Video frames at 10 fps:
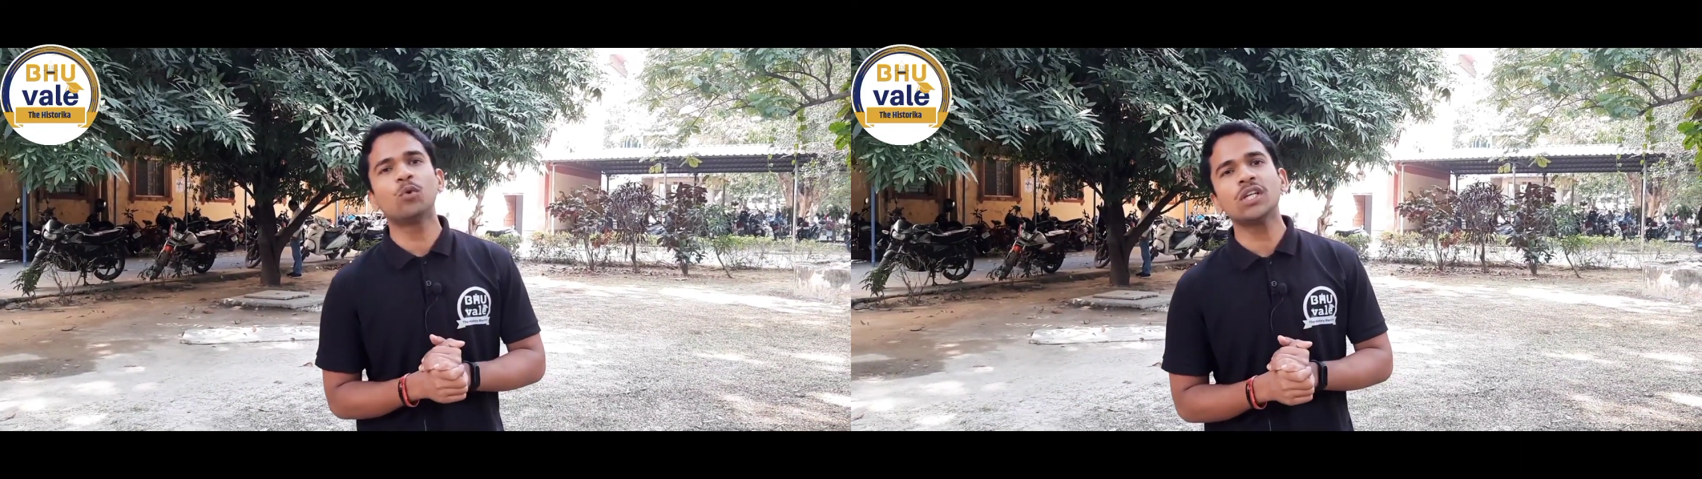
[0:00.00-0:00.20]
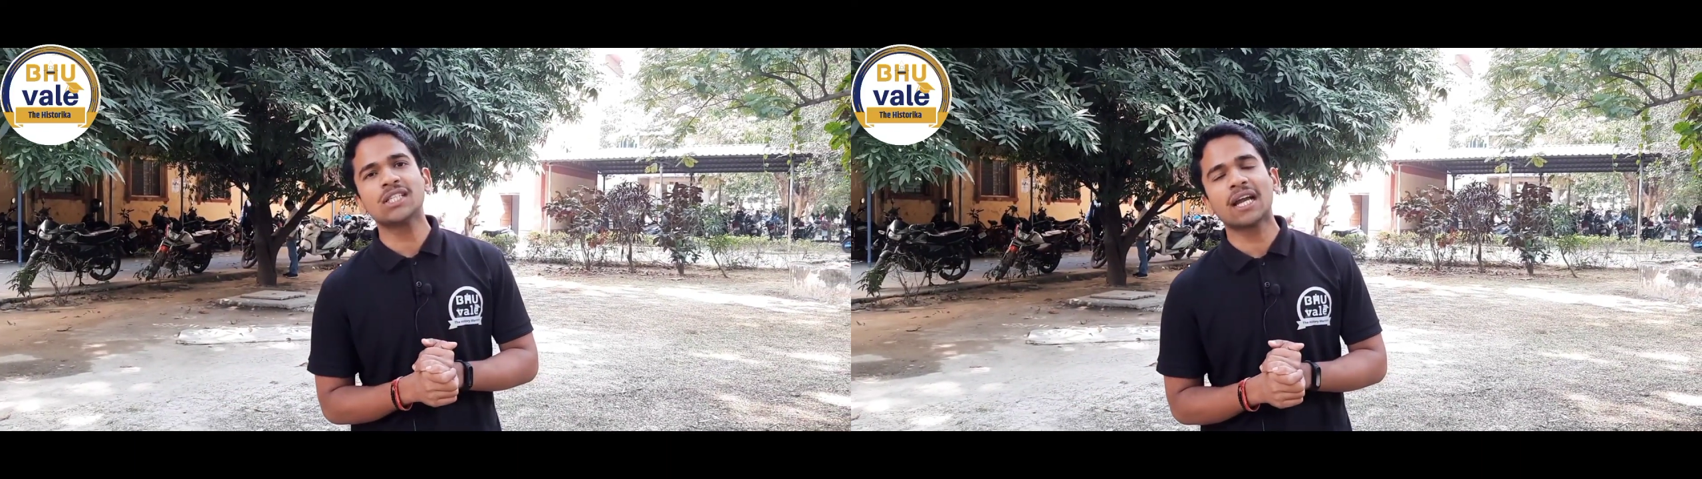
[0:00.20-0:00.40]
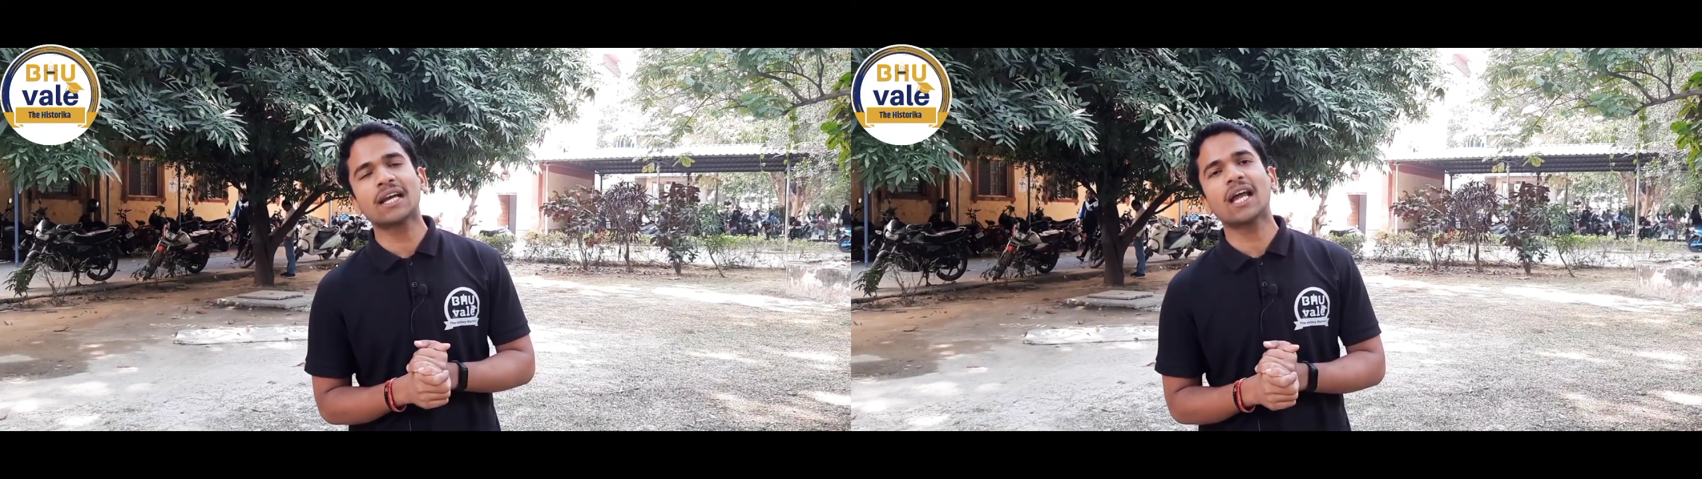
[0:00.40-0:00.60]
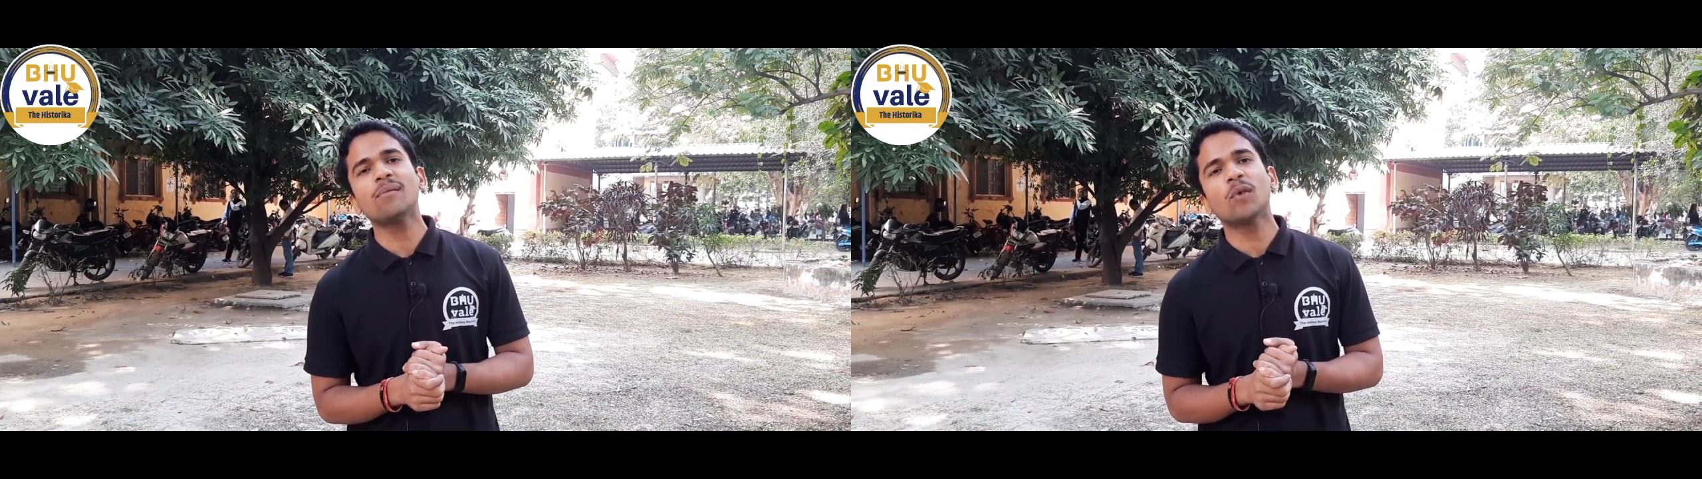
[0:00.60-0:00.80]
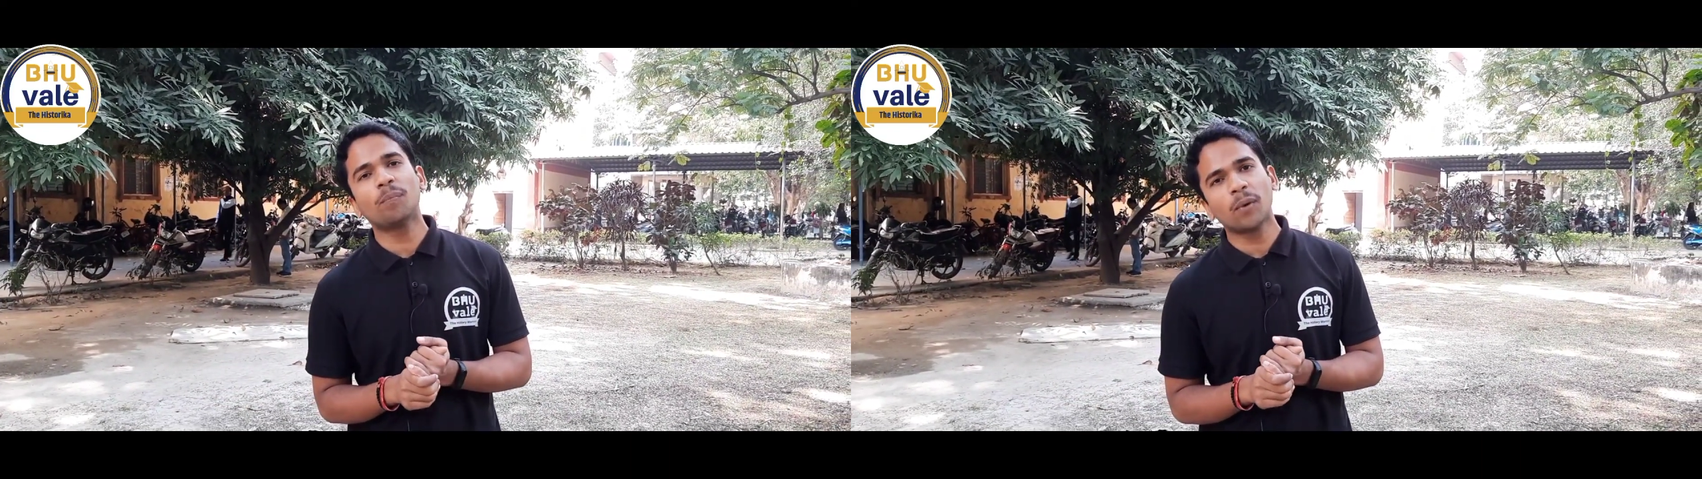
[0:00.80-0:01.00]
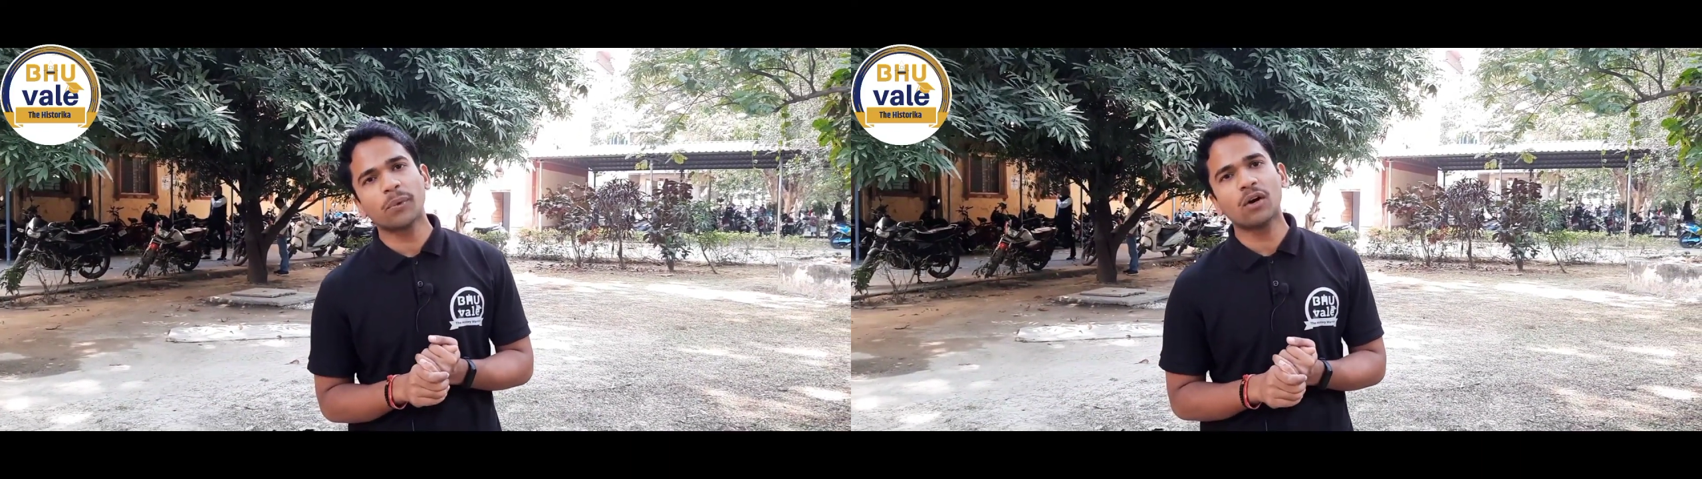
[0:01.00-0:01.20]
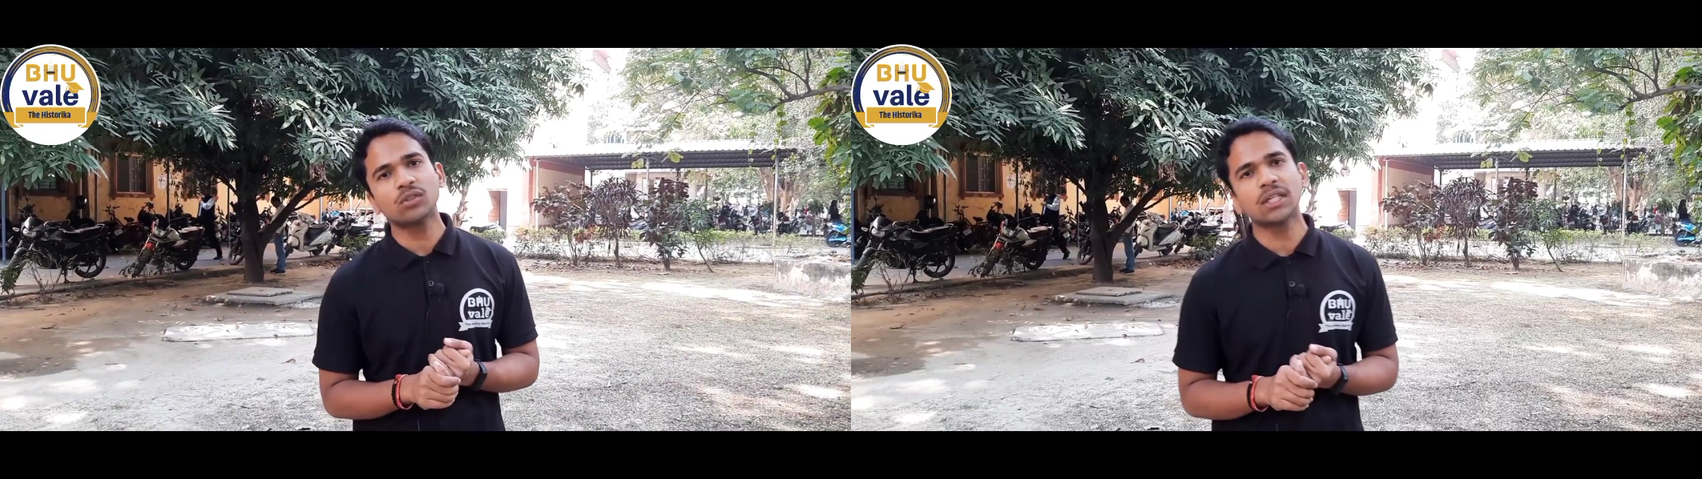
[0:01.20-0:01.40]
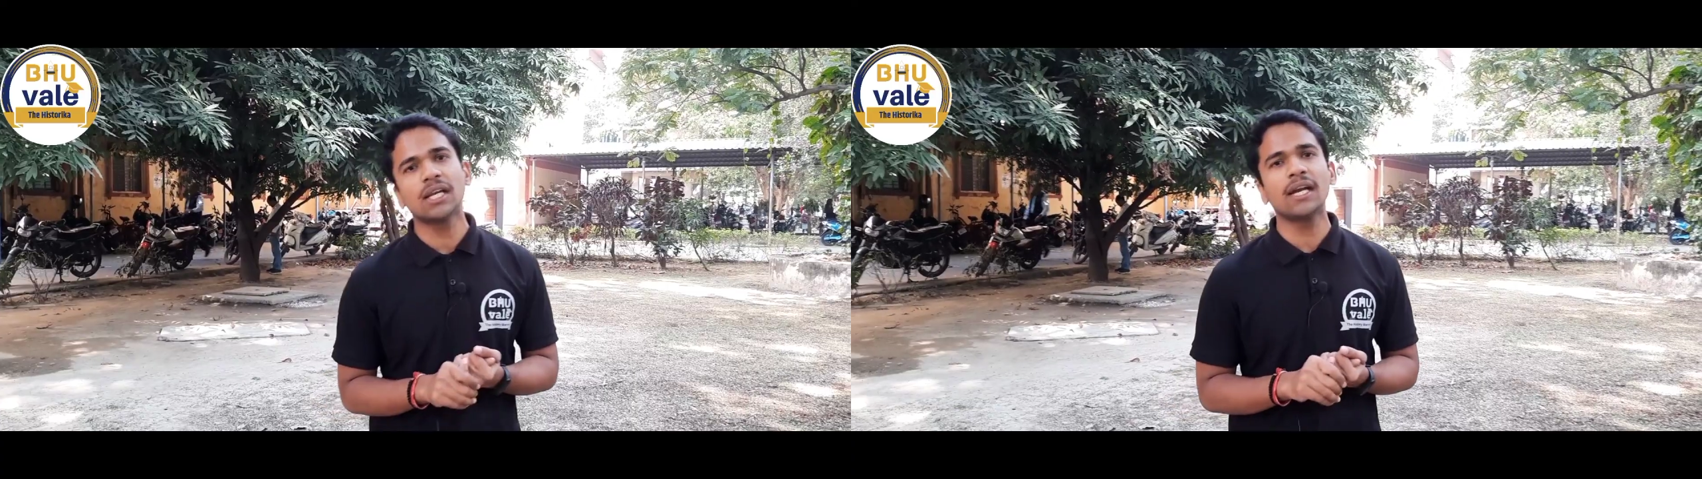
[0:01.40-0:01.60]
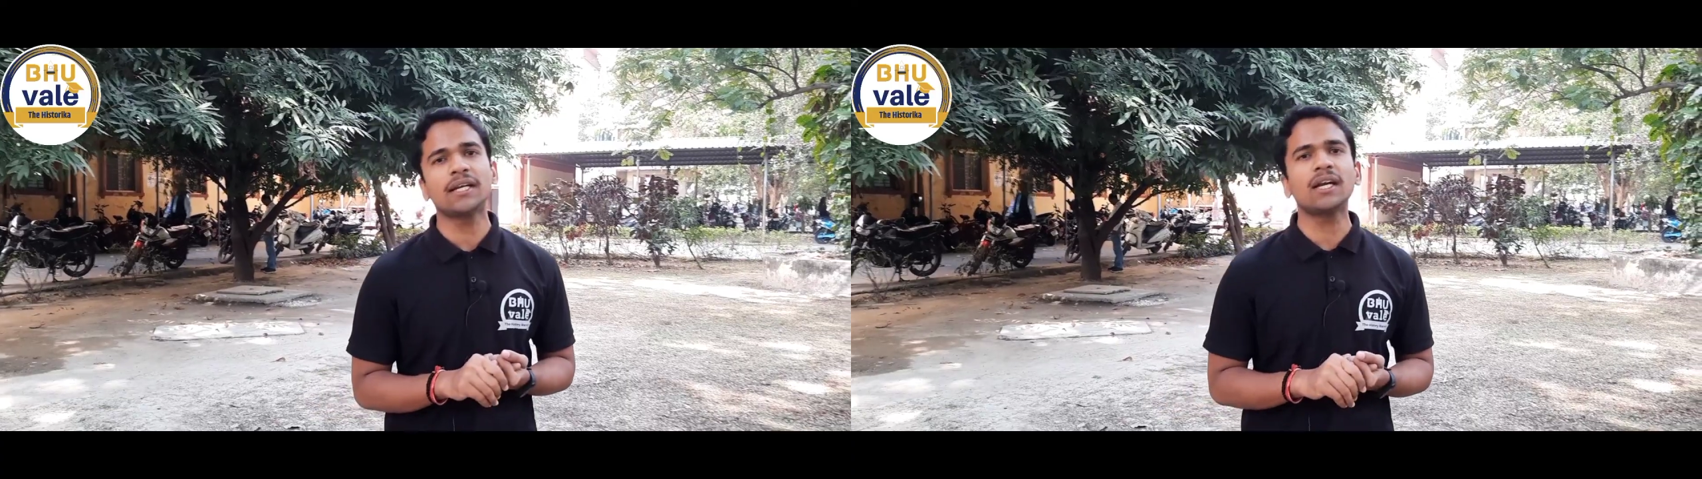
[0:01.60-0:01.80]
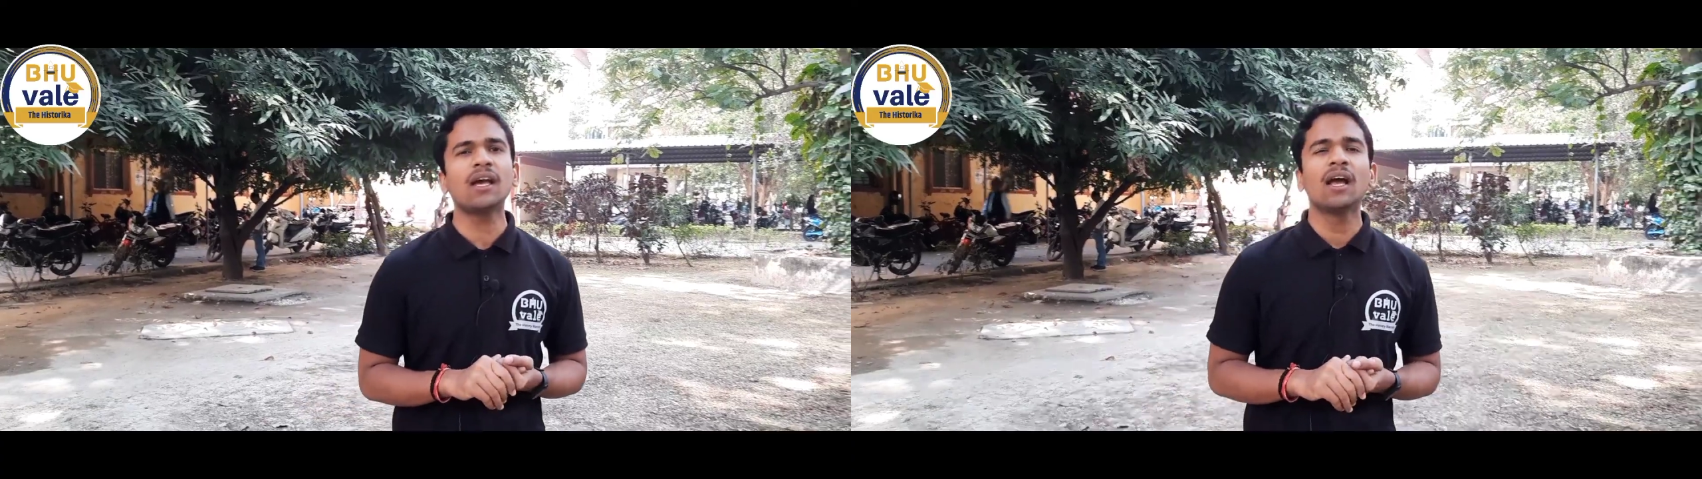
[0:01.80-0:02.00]
पूरी जानकारी मॉपअप राउंड से
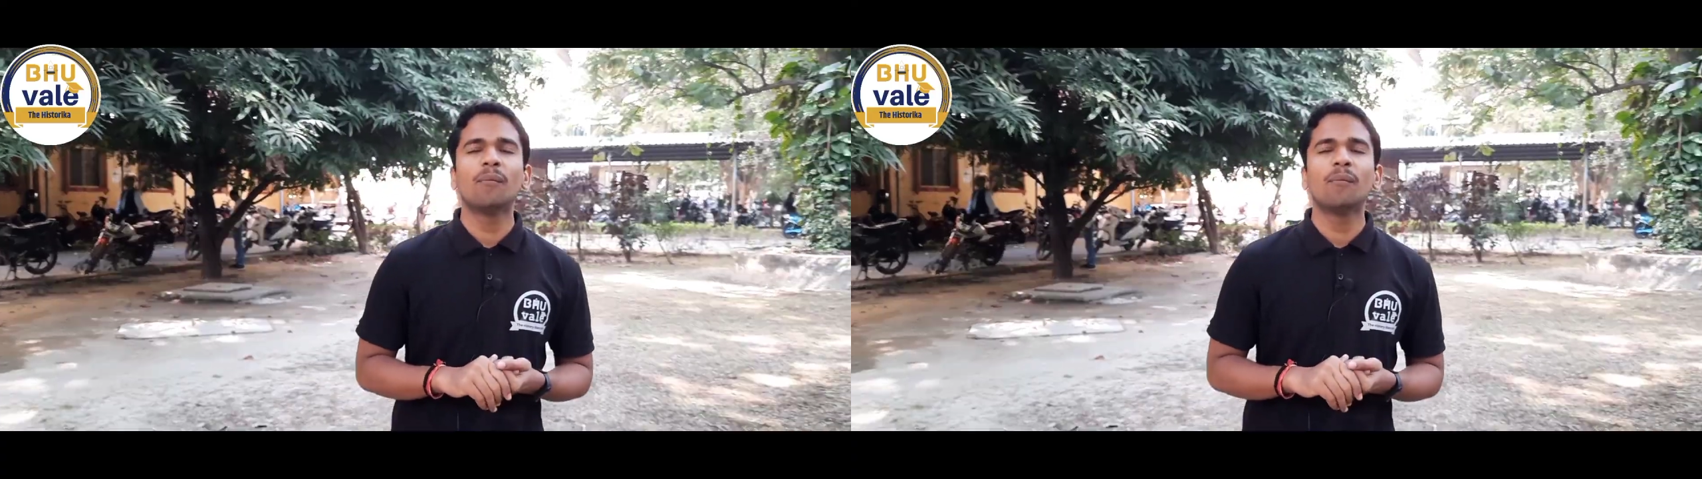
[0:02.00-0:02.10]
रिलेटेड